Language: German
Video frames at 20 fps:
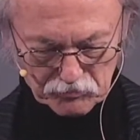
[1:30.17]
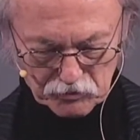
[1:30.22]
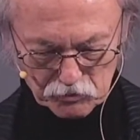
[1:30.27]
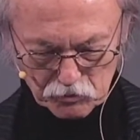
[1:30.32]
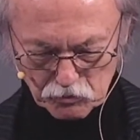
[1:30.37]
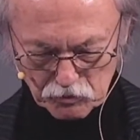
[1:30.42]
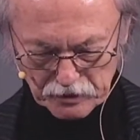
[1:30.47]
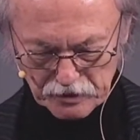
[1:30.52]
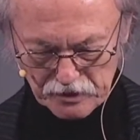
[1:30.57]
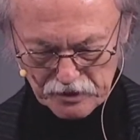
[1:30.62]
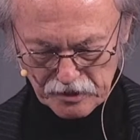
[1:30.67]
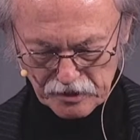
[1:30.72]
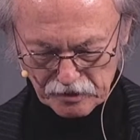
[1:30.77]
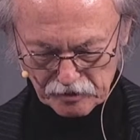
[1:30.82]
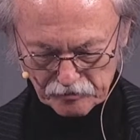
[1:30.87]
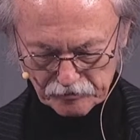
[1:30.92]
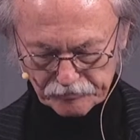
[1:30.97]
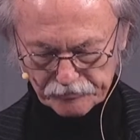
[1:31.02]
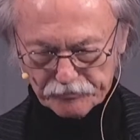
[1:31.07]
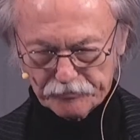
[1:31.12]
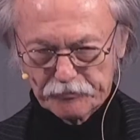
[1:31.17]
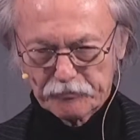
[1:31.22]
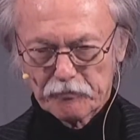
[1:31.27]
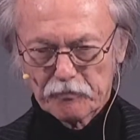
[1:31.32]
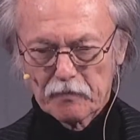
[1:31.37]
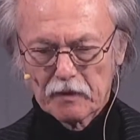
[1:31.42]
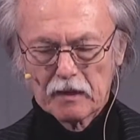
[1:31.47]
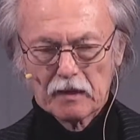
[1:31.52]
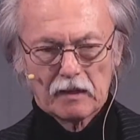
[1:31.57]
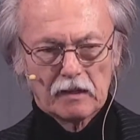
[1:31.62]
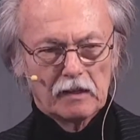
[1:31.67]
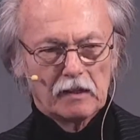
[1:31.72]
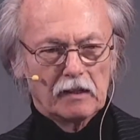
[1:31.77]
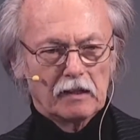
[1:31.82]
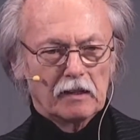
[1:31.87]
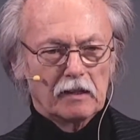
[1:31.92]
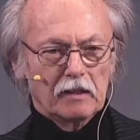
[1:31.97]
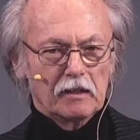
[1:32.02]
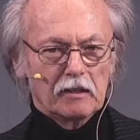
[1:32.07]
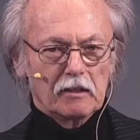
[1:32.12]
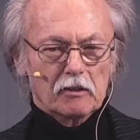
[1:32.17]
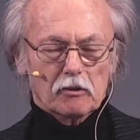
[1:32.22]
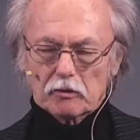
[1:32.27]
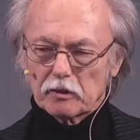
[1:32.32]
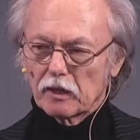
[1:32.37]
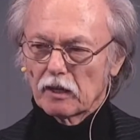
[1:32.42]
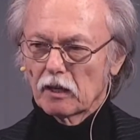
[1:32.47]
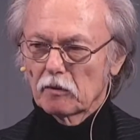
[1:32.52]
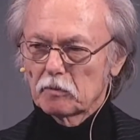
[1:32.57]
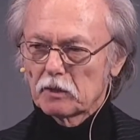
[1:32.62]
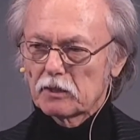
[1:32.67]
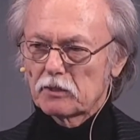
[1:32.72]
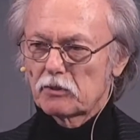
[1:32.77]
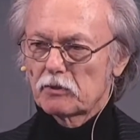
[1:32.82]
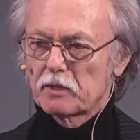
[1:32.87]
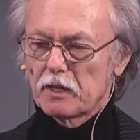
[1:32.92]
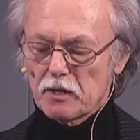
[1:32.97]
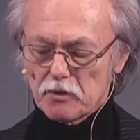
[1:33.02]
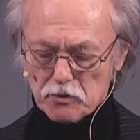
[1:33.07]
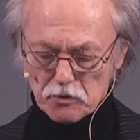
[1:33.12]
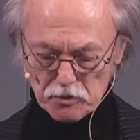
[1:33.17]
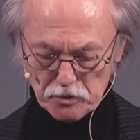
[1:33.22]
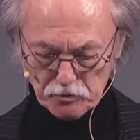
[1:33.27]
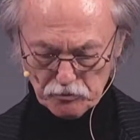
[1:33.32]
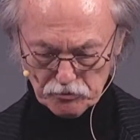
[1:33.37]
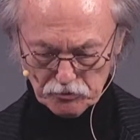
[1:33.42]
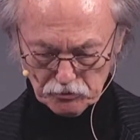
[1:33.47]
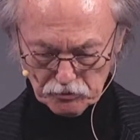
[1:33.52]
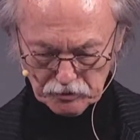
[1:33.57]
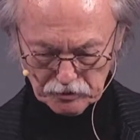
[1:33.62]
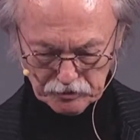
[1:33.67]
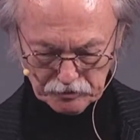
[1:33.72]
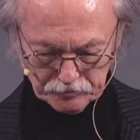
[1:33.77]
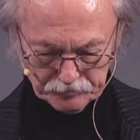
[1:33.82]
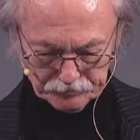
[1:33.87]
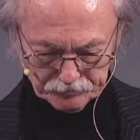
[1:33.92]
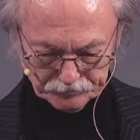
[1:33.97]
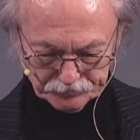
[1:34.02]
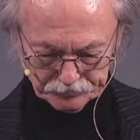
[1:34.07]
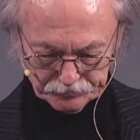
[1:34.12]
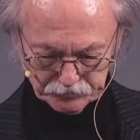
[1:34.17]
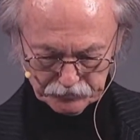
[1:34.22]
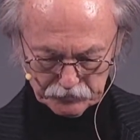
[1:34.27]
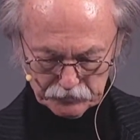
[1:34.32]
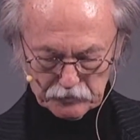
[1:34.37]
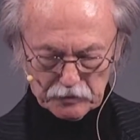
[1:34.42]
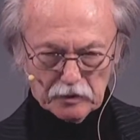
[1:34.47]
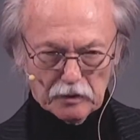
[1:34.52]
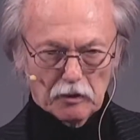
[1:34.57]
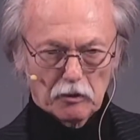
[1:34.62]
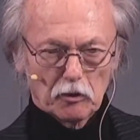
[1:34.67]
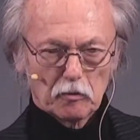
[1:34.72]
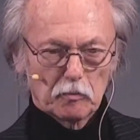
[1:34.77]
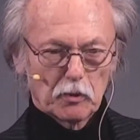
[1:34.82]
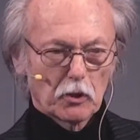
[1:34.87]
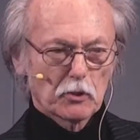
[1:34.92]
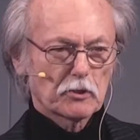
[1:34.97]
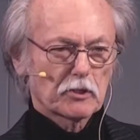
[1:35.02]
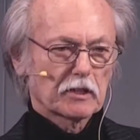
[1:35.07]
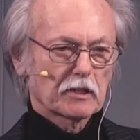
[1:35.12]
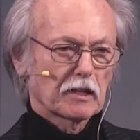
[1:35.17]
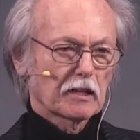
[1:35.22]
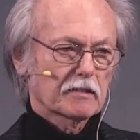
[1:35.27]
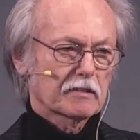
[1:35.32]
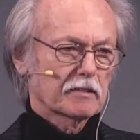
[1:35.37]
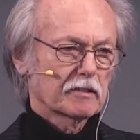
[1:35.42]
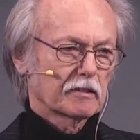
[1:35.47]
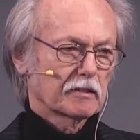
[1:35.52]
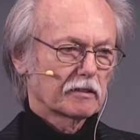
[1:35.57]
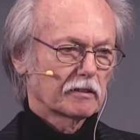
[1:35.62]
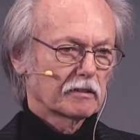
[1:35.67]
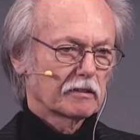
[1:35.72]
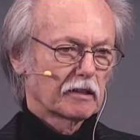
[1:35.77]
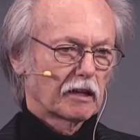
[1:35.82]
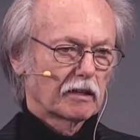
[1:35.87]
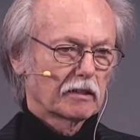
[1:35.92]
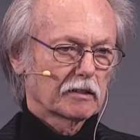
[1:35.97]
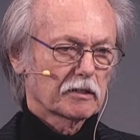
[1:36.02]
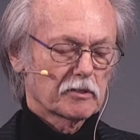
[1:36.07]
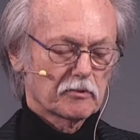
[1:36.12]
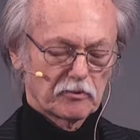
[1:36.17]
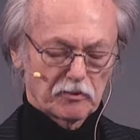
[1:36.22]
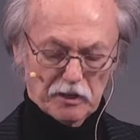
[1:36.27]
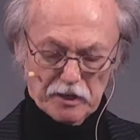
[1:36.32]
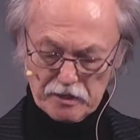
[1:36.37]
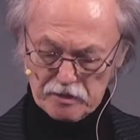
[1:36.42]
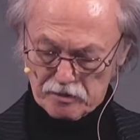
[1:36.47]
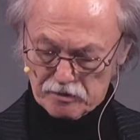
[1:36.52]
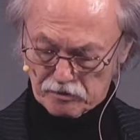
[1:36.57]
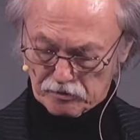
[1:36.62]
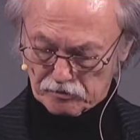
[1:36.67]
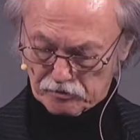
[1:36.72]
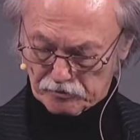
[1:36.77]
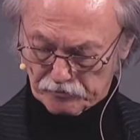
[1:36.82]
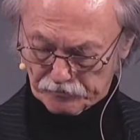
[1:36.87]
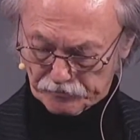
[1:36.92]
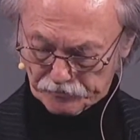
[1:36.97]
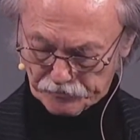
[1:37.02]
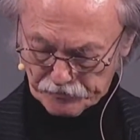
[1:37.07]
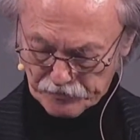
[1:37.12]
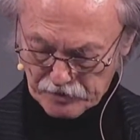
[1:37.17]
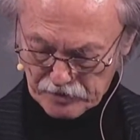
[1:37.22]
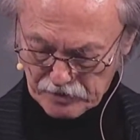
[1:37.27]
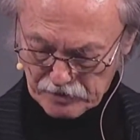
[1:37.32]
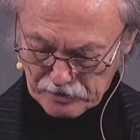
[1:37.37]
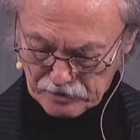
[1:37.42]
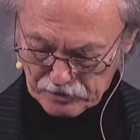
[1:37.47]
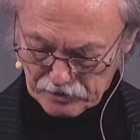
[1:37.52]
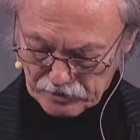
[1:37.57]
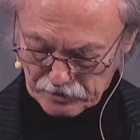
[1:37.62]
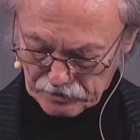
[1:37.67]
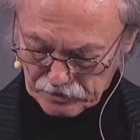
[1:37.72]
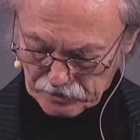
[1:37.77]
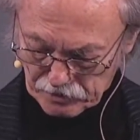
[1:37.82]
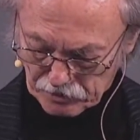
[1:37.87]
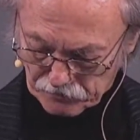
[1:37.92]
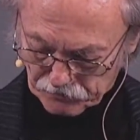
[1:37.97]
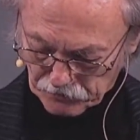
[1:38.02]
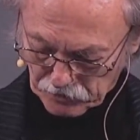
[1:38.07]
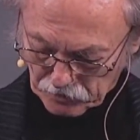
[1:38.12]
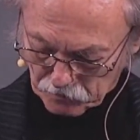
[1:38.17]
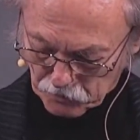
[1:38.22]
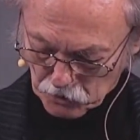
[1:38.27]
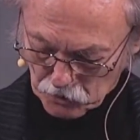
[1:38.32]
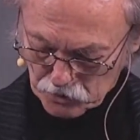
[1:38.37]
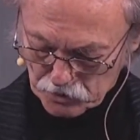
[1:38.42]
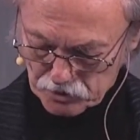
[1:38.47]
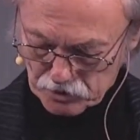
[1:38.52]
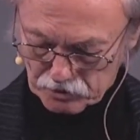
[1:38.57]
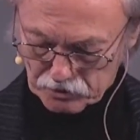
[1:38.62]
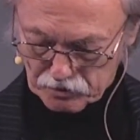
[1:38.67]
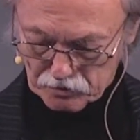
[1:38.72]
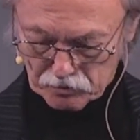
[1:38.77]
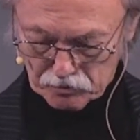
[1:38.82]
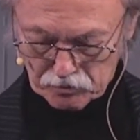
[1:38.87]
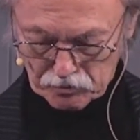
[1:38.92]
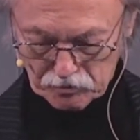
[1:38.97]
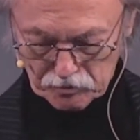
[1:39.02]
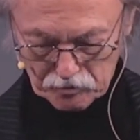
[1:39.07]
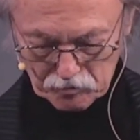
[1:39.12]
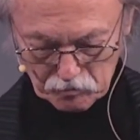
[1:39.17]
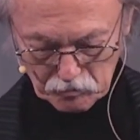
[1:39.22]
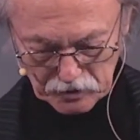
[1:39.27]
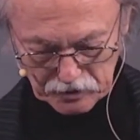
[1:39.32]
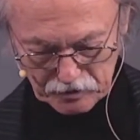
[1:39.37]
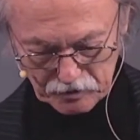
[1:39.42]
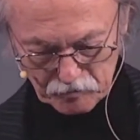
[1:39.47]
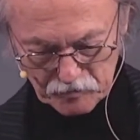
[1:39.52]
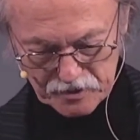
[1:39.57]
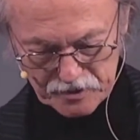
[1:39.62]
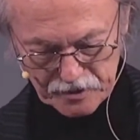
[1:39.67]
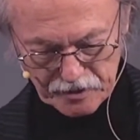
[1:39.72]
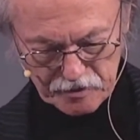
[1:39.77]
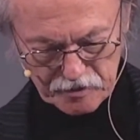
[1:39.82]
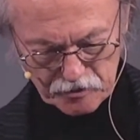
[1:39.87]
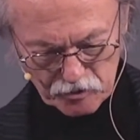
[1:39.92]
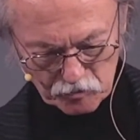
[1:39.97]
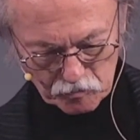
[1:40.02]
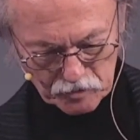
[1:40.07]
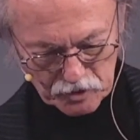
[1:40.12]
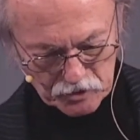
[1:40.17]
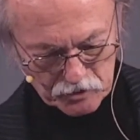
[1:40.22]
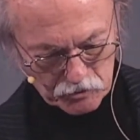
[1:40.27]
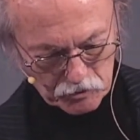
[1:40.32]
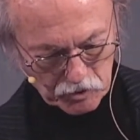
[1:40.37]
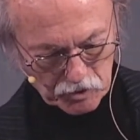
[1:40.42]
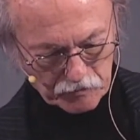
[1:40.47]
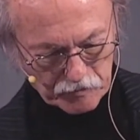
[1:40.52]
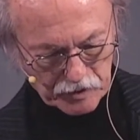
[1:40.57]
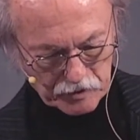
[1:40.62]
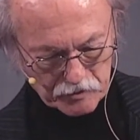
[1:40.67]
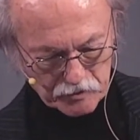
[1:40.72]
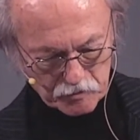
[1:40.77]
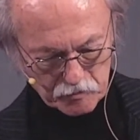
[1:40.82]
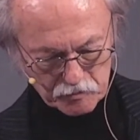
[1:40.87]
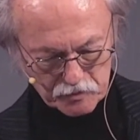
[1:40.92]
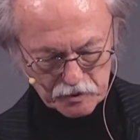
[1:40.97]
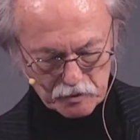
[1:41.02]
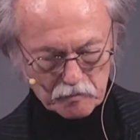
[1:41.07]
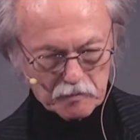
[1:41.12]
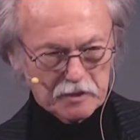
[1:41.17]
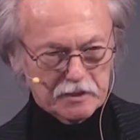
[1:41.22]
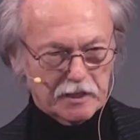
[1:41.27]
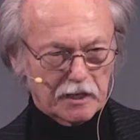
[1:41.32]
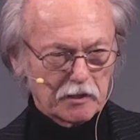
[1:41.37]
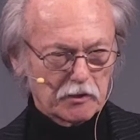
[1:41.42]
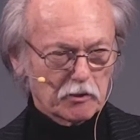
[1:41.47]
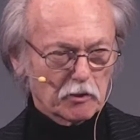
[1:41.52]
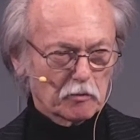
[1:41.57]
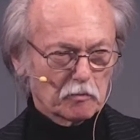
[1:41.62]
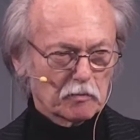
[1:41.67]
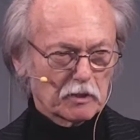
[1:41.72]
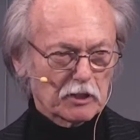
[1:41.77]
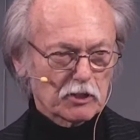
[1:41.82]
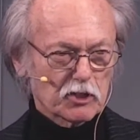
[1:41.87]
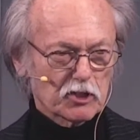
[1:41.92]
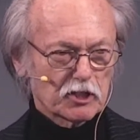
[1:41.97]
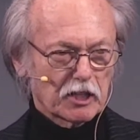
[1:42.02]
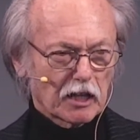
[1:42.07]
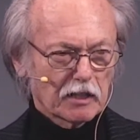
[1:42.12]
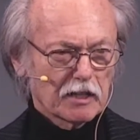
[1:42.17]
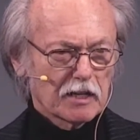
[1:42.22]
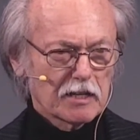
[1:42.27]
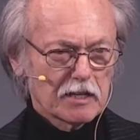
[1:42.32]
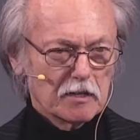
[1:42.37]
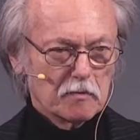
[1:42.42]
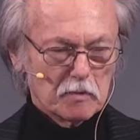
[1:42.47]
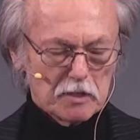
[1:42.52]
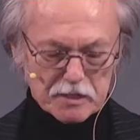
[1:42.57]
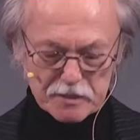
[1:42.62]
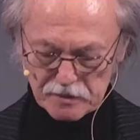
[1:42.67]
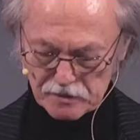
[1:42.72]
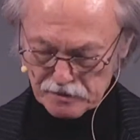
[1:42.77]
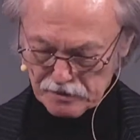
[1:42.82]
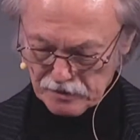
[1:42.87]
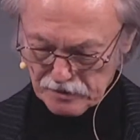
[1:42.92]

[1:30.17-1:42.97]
ungesehen. Und dann habe ich zu Jesus gefunden. Und plötzlich hat sich alles verändert. Ich fand plötzlich mich im Zentrum des Universums, im Zentrum des Sternenhimmels.